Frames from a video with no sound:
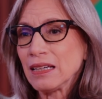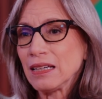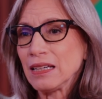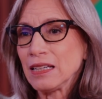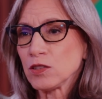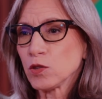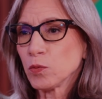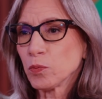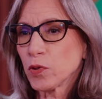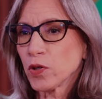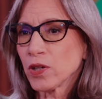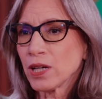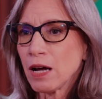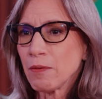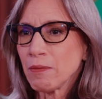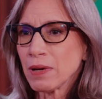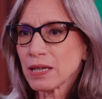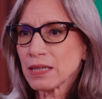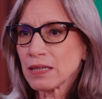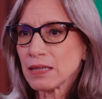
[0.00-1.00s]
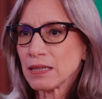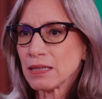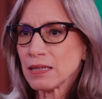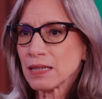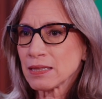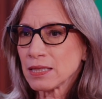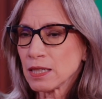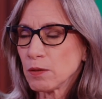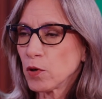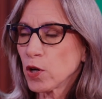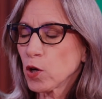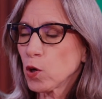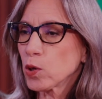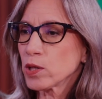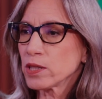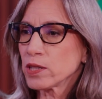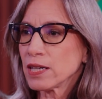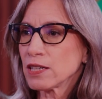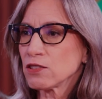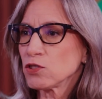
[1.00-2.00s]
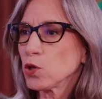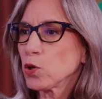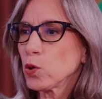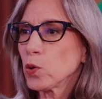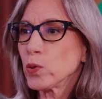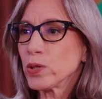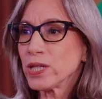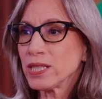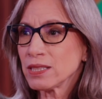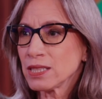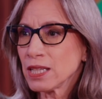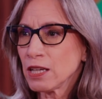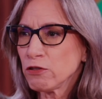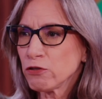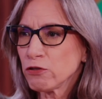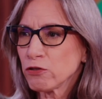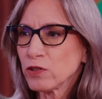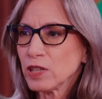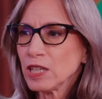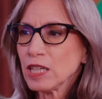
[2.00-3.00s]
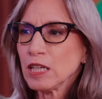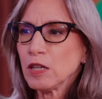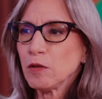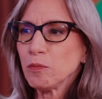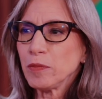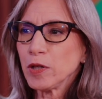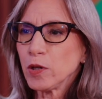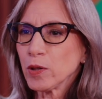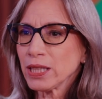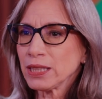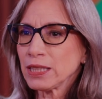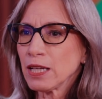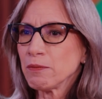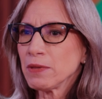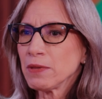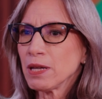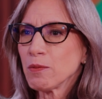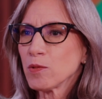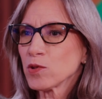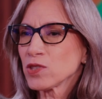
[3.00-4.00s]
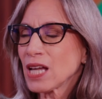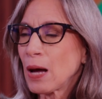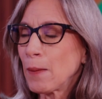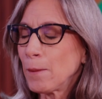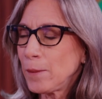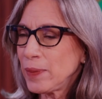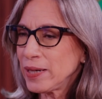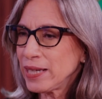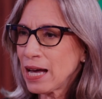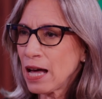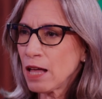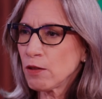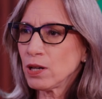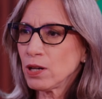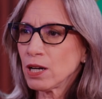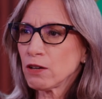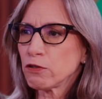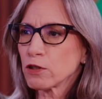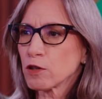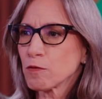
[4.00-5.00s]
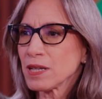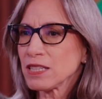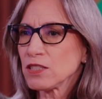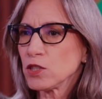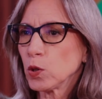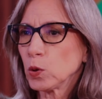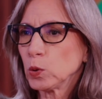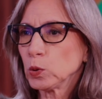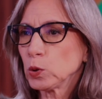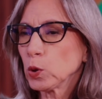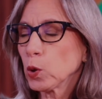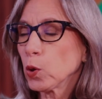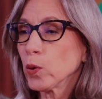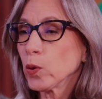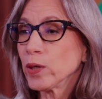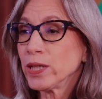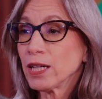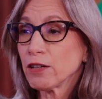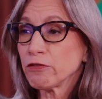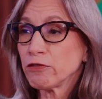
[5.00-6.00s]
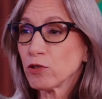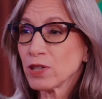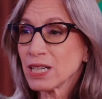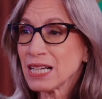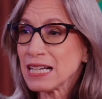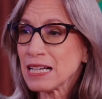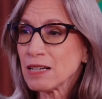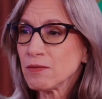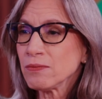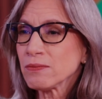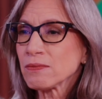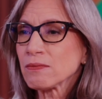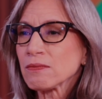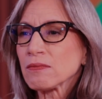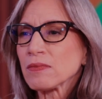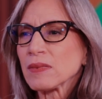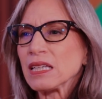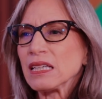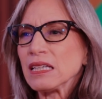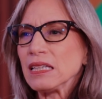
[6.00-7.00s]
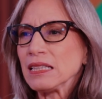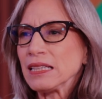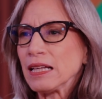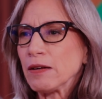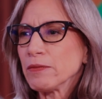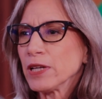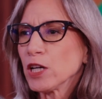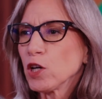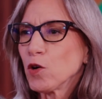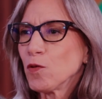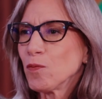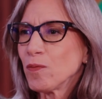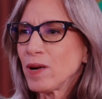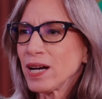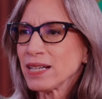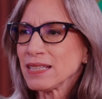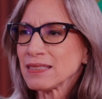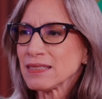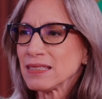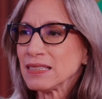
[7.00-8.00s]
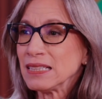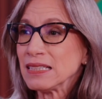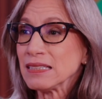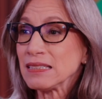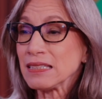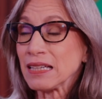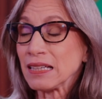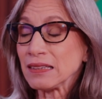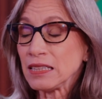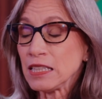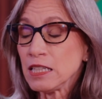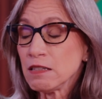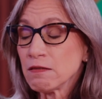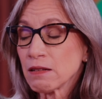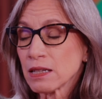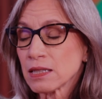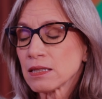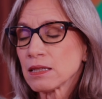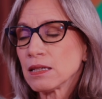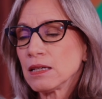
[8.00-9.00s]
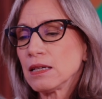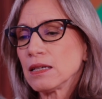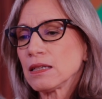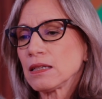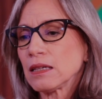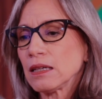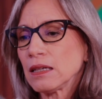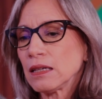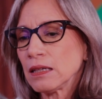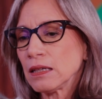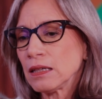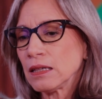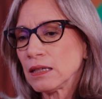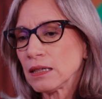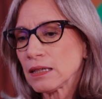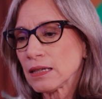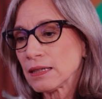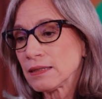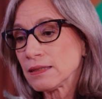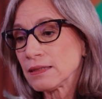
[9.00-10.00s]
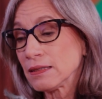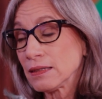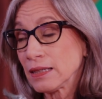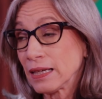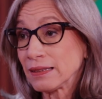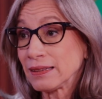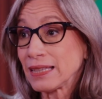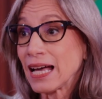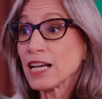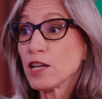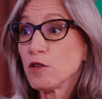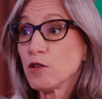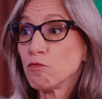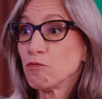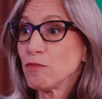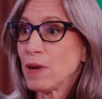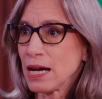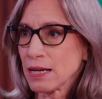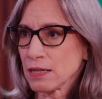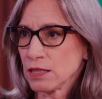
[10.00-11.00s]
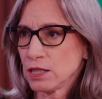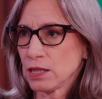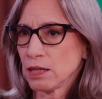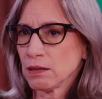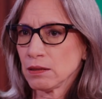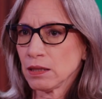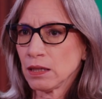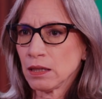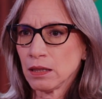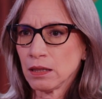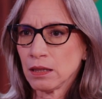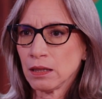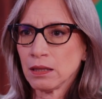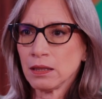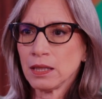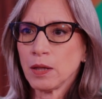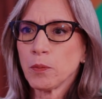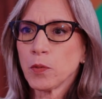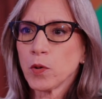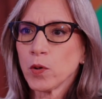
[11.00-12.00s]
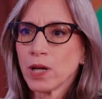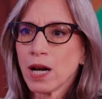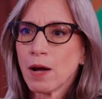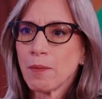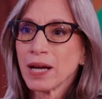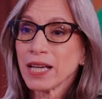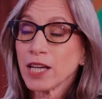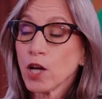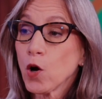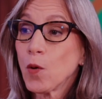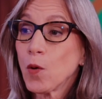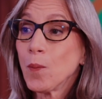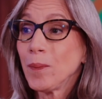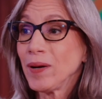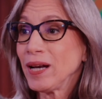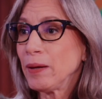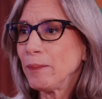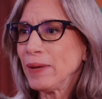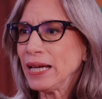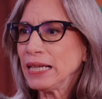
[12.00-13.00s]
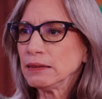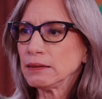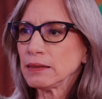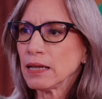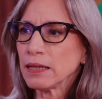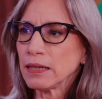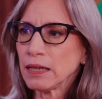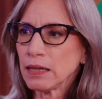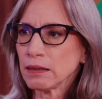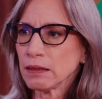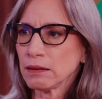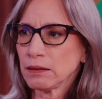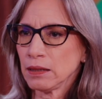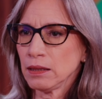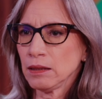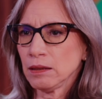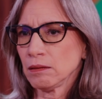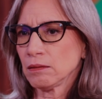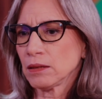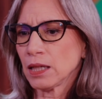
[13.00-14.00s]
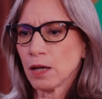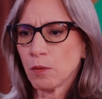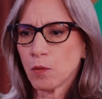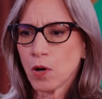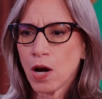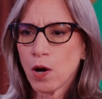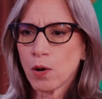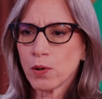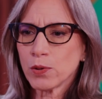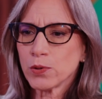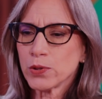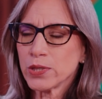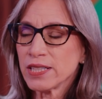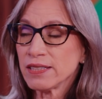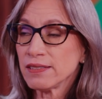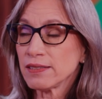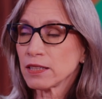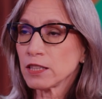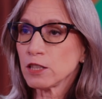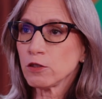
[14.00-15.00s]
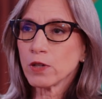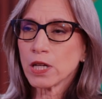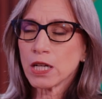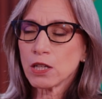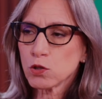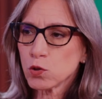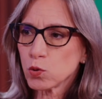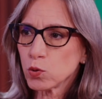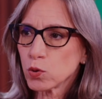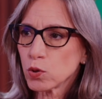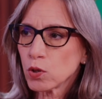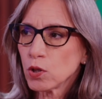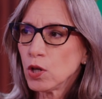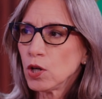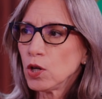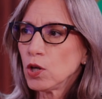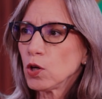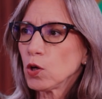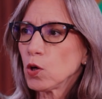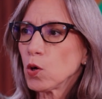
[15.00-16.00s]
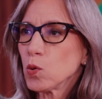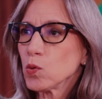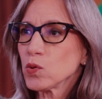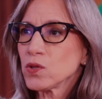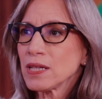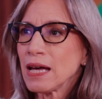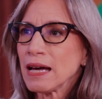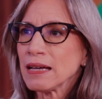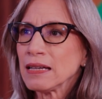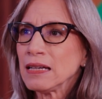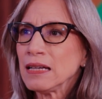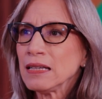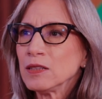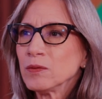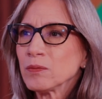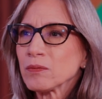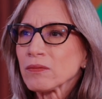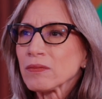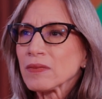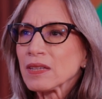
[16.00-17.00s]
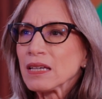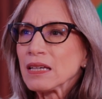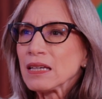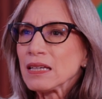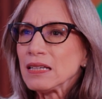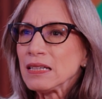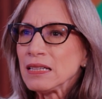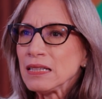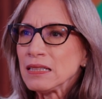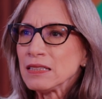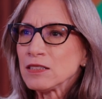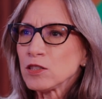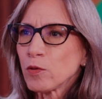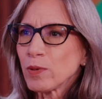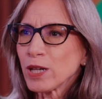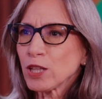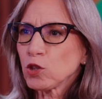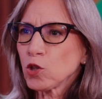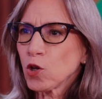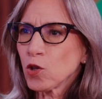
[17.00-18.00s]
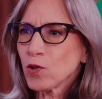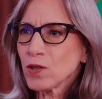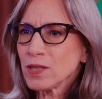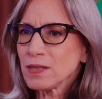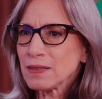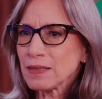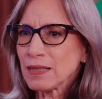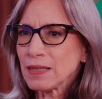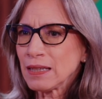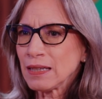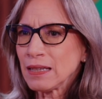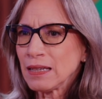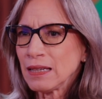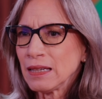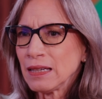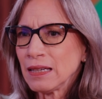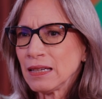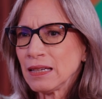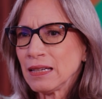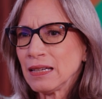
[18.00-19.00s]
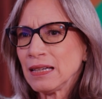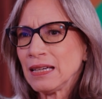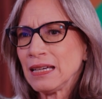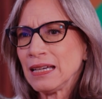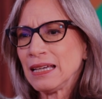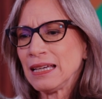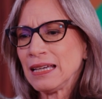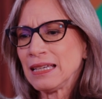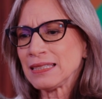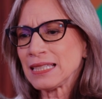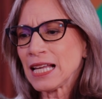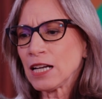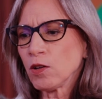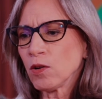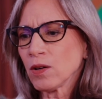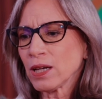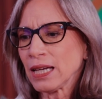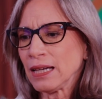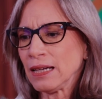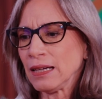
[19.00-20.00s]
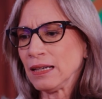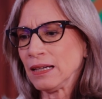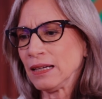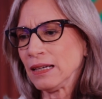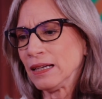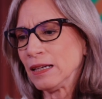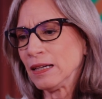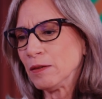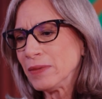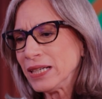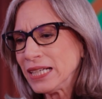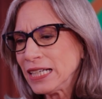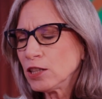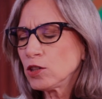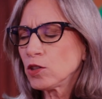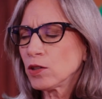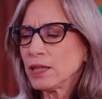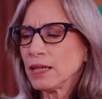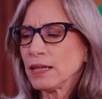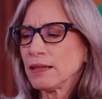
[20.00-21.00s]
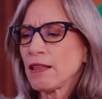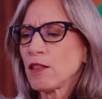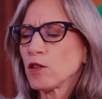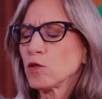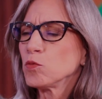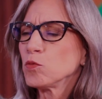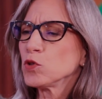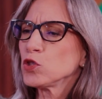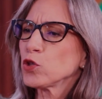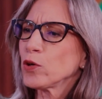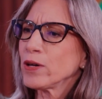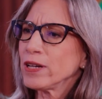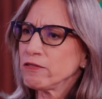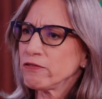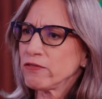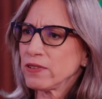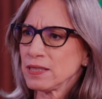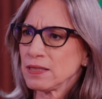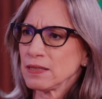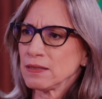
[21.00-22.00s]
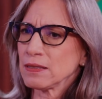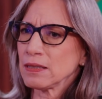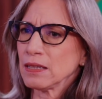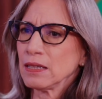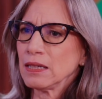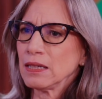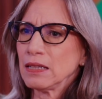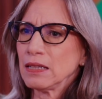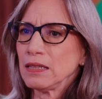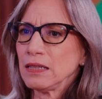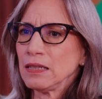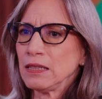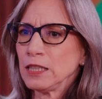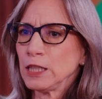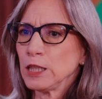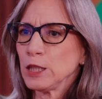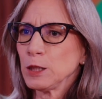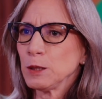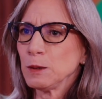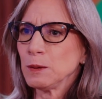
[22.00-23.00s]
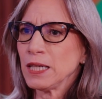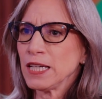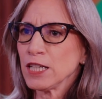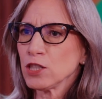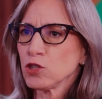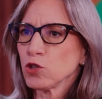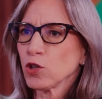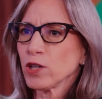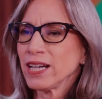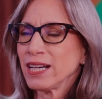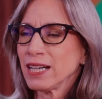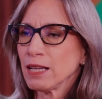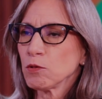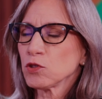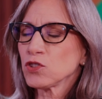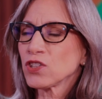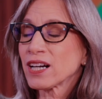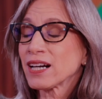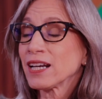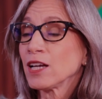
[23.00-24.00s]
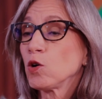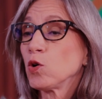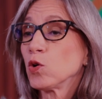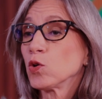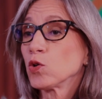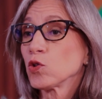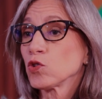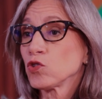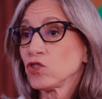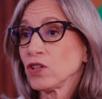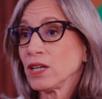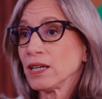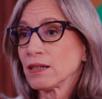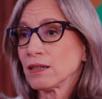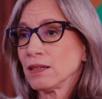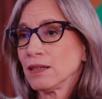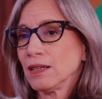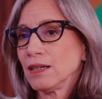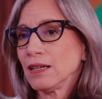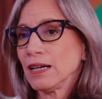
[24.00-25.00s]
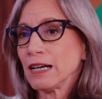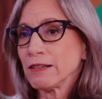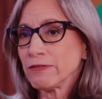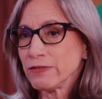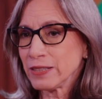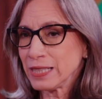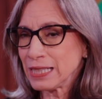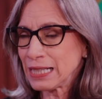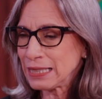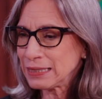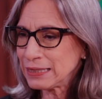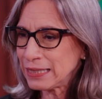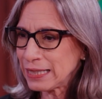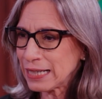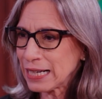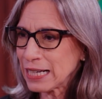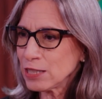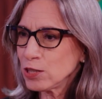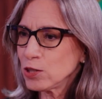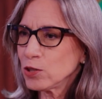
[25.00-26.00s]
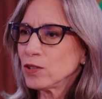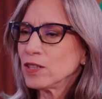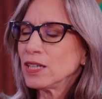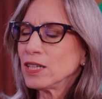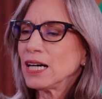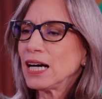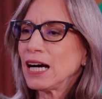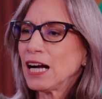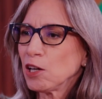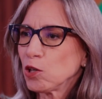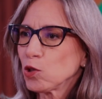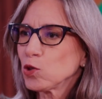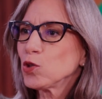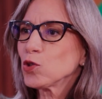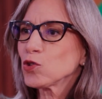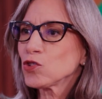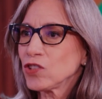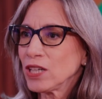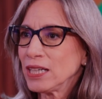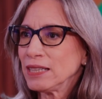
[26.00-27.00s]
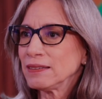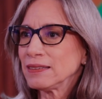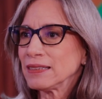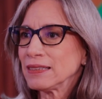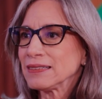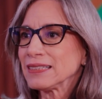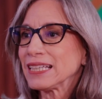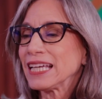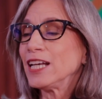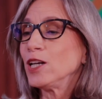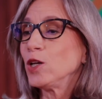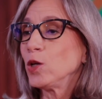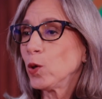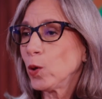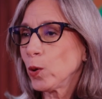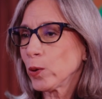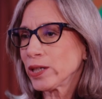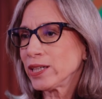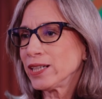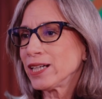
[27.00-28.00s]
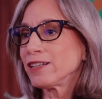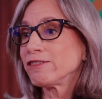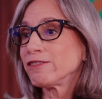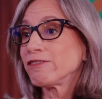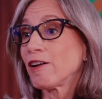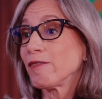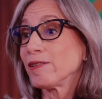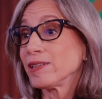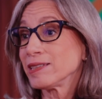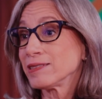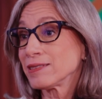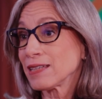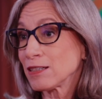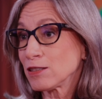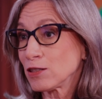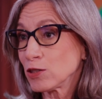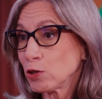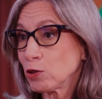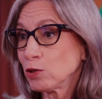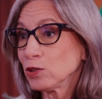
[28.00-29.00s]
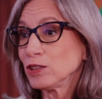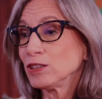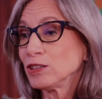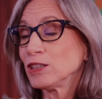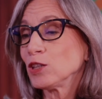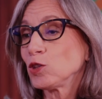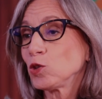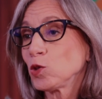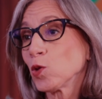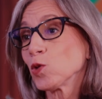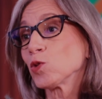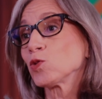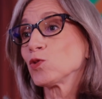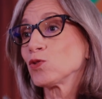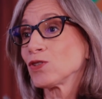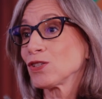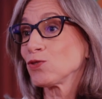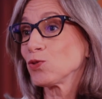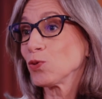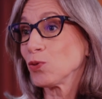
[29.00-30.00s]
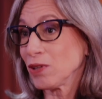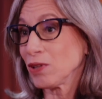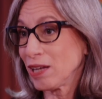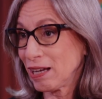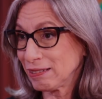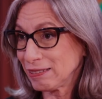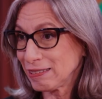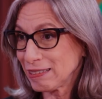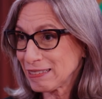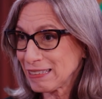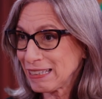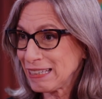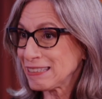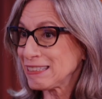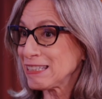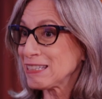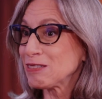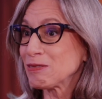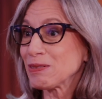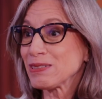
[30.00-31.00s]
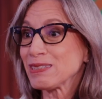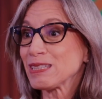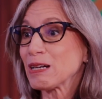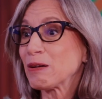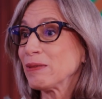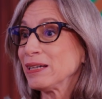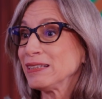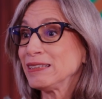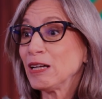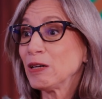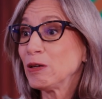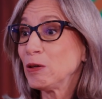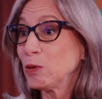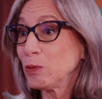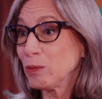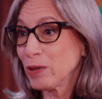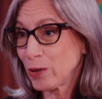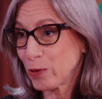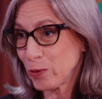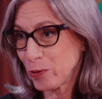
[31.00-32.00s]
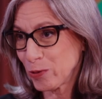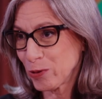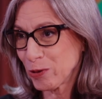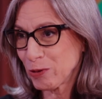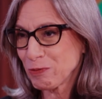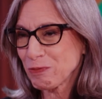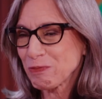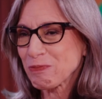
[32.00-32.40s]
Es un programa que hacemos en coordinación con UNICEF, pero que también hemos ampliado en la formación junto con INAFOCAM y también con varias iniciativas que, están en marcha de programas que complementan este. Tenemos ahora una iniciativa en el sur con USAID. Y sobre todo eh, es, algo que el ministro le ha dado mucho énfasis y de hecho queremos reconocer a final de año a los docentes que logren la alfabetización de todos sus estudiantes. Esa es nuestra meta número uno.